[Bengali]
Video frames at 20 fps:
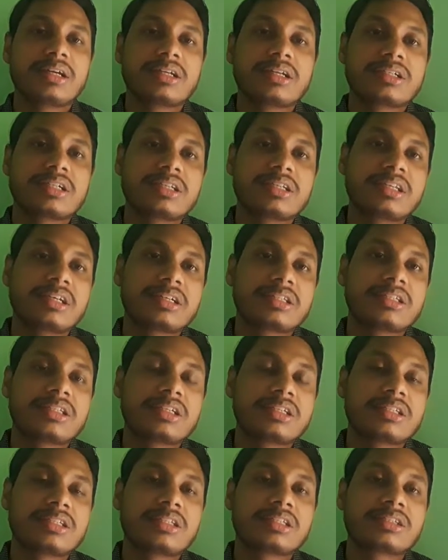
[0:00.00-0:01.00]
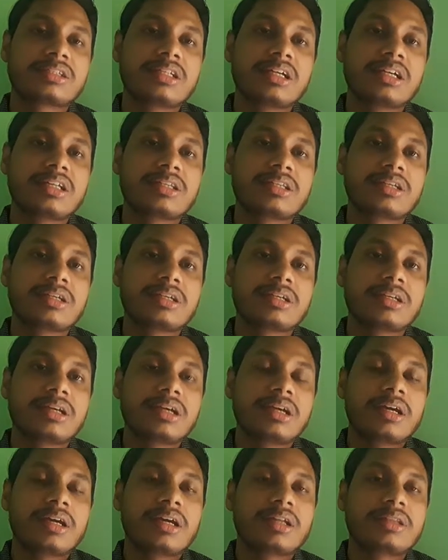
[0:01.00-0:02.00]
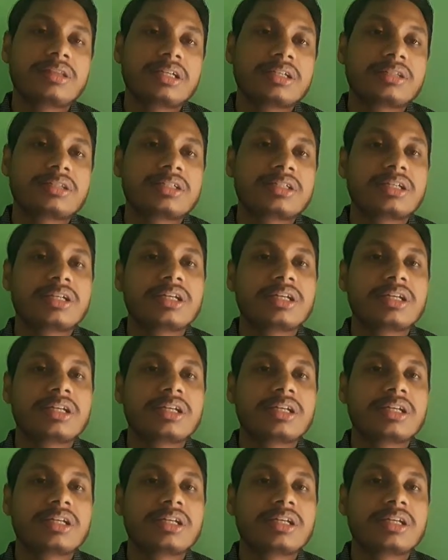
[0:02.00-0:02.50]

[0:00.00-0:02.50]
সে দেখতে দেখতে দেখতে দেখতে দেখছে